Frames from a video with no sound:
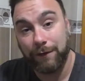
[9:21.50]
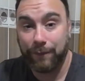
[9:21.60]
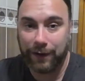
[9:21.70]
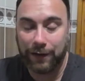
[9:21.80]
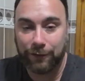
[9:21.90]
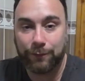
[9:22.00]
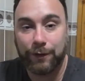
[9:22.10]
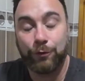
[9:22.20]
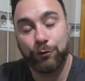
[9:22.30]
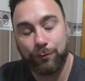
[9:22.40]
ve
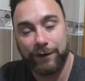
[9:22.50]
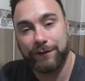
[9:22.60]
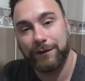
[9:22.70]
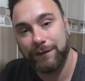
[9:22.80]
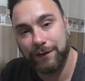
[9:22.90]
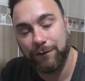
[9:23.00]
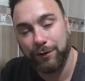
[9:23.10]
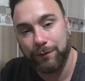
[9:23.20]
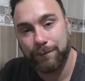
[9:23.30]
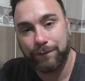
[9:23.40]
paylaşmayı unutmazsanız
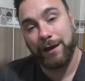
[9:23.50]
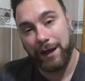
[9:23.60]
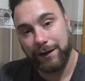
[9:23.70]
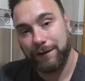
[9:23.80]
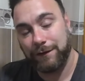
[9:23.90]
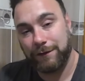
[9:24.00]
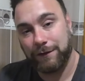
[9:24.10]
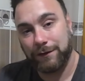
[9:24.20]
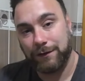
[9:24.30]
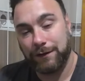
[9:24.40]
sevinirim. Herkes
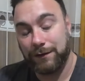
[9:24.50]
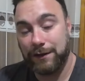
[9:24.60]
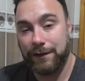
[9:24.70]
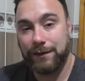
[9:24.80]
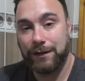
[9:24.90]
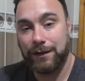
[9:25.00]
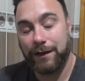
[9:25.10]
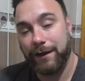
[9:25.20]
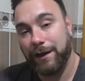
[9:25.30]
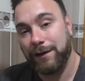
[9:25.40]
için dilediği,
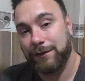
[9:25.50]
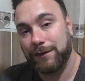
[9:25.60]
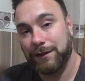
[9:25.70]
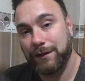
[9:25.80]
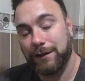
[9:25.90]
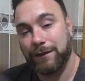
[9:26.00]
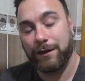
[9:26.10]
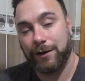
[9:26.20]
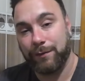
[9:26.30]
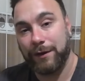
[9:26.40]
hayal ettiği
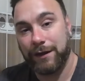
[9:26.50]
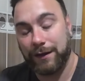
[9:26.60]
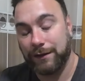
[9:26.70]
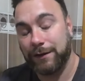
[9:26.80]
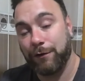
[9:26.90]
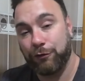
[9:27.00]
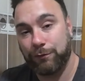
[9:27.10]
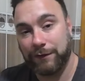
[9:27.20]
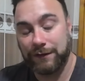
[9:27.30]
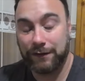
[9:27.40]
arabaya
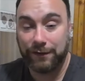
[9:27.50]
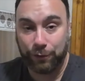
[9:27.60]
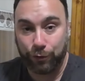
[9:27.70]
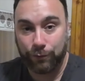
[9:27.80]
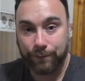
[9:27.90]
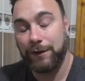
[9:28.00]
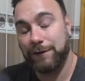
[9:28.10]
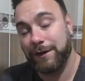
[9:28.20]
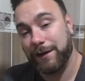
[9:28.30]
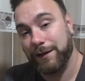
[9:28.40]
kavuşmasını diliyorum.
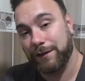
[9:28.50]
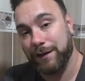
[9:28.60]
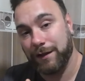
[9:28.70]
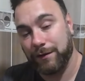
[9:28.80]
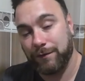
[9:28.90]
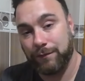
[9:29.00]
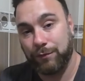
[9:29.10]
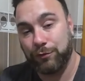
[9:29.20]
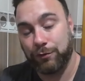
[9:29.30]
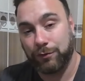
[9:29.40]
İçtenlikle
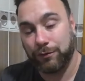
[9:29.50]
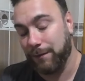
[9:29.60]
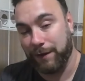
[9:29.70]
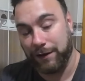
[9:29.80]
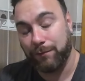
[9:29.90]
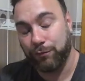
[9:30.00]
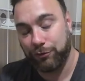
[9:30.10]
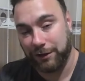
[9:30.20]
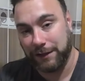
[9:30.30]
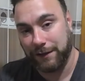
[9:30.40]
bütün temennim bu
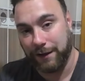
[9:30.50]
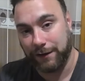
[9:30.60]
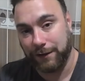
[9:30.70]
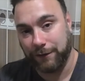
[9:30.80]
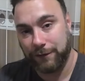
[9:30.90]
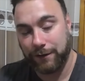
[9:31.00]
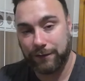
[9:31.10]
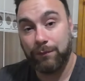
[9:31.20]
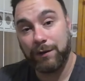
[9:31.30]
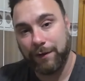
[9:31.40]
şekilde
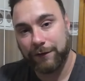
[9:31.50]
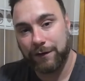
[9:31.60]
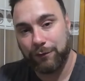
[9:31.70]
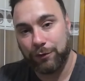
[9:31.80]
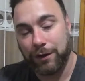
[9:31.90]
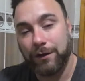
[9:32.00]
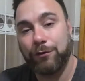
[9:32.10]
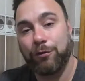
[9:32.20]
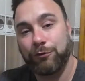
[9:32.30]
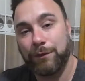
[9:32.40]
arkadaşlar. Bir başka videoda
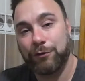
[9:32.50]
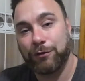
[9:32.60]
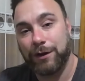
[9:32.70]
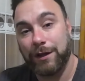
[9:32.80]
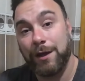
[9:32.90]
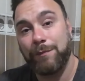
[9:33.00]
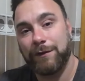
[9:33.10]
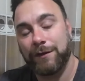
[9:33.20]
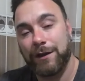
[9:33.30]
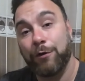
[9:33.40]
görüşmek üzere.
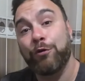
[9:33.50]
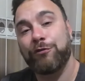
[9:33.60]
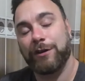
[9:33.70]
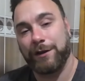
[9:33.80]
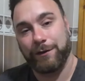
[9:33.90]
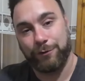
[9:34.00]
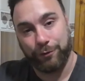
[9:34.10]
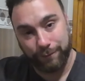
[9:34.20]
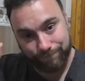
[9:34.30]
Hepinize hoşçakalın diyorum.